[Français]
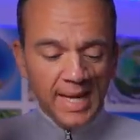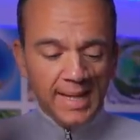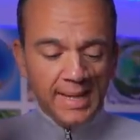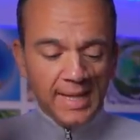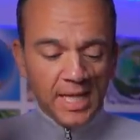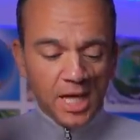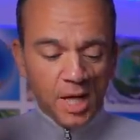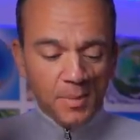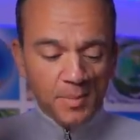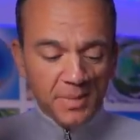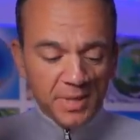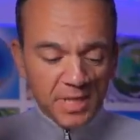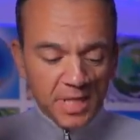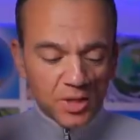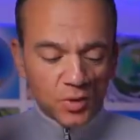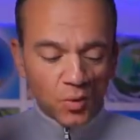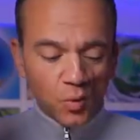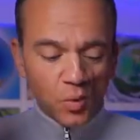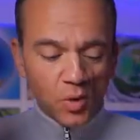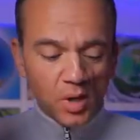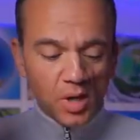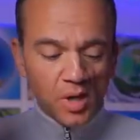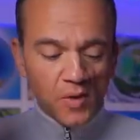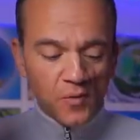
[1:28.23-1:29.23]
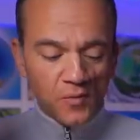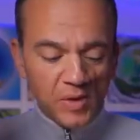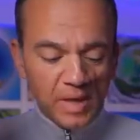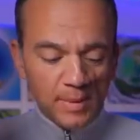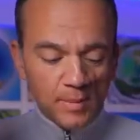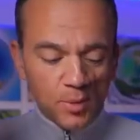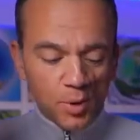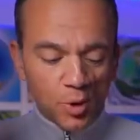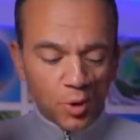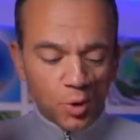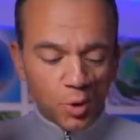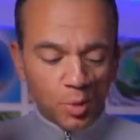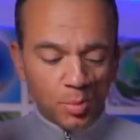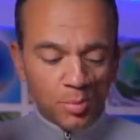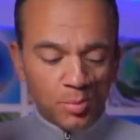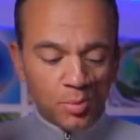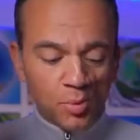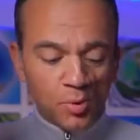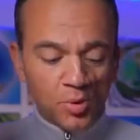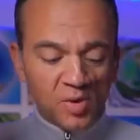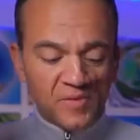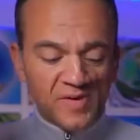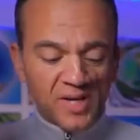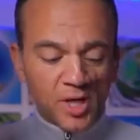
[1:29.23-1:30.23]
Et un Mini 3 more Combo
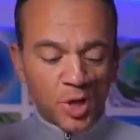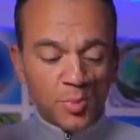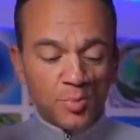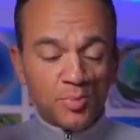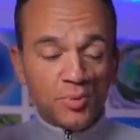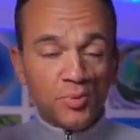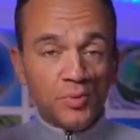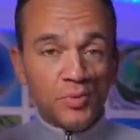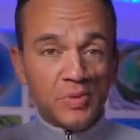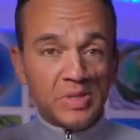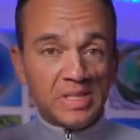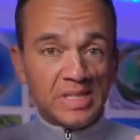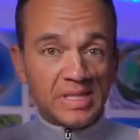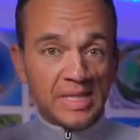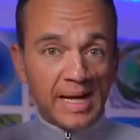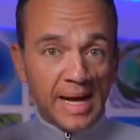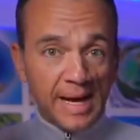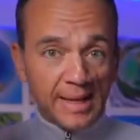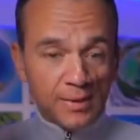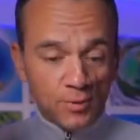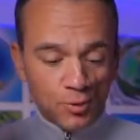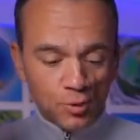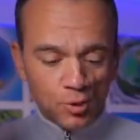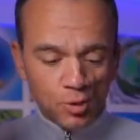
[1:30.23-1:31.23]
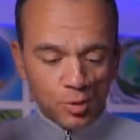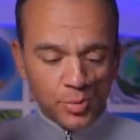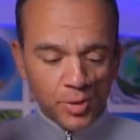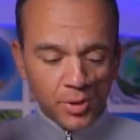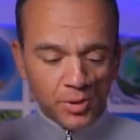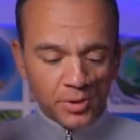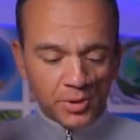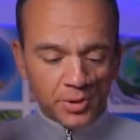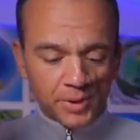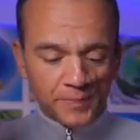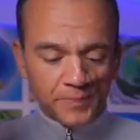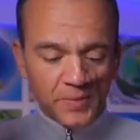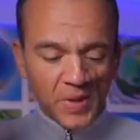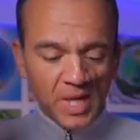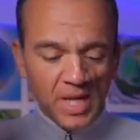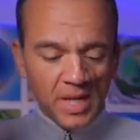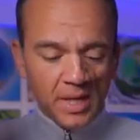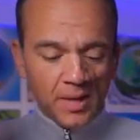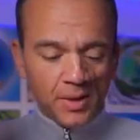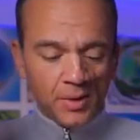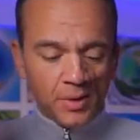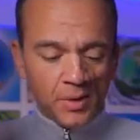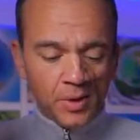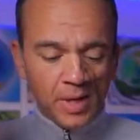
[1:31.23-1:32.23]
avec en plus la radio commande
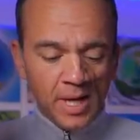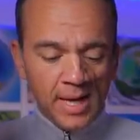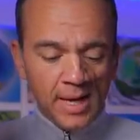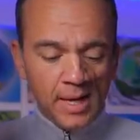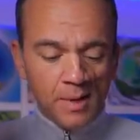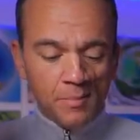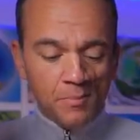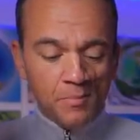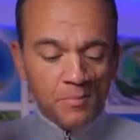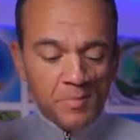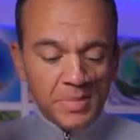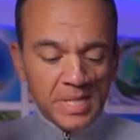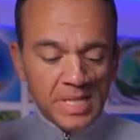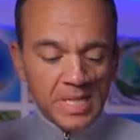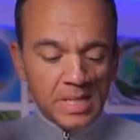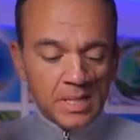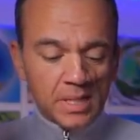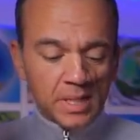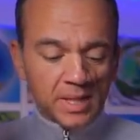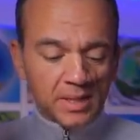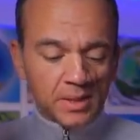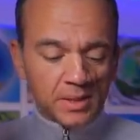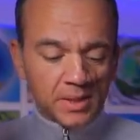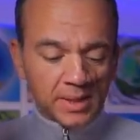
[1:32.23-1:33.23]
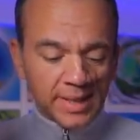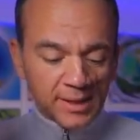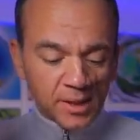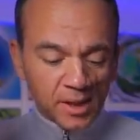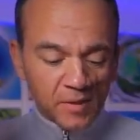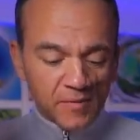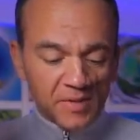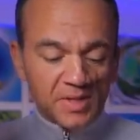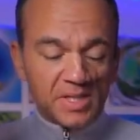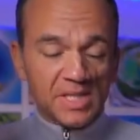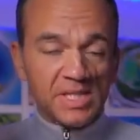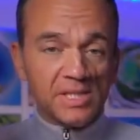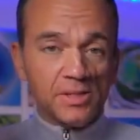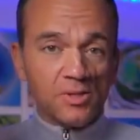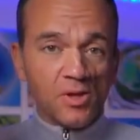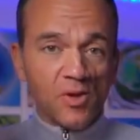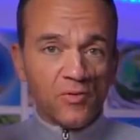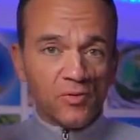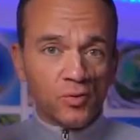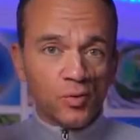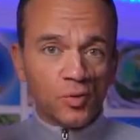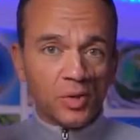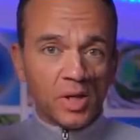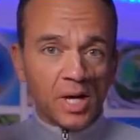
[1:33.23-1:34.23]
euh, à 1000
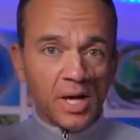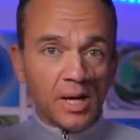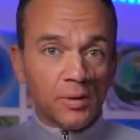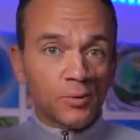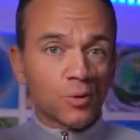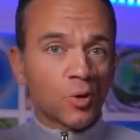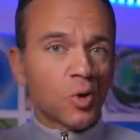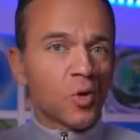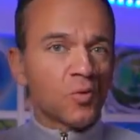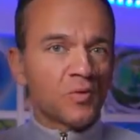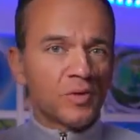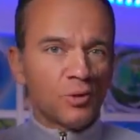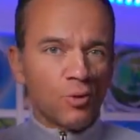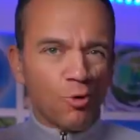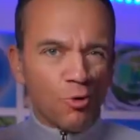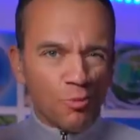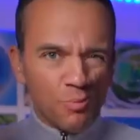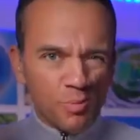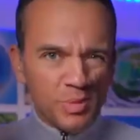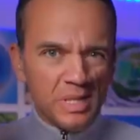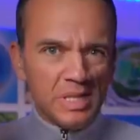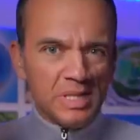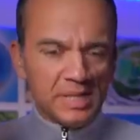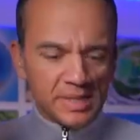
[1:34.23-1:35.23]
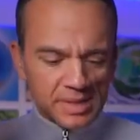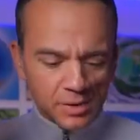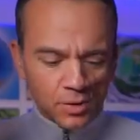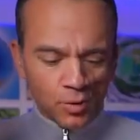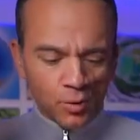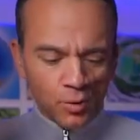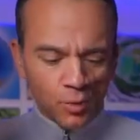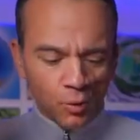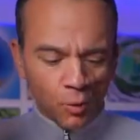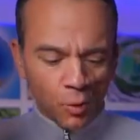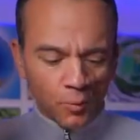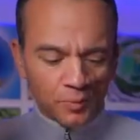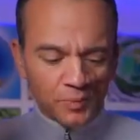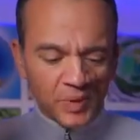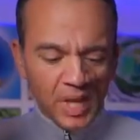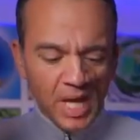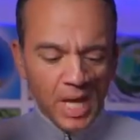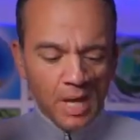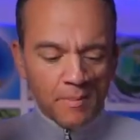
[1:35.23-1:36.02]
99 dollars, donc environ 1100 euros.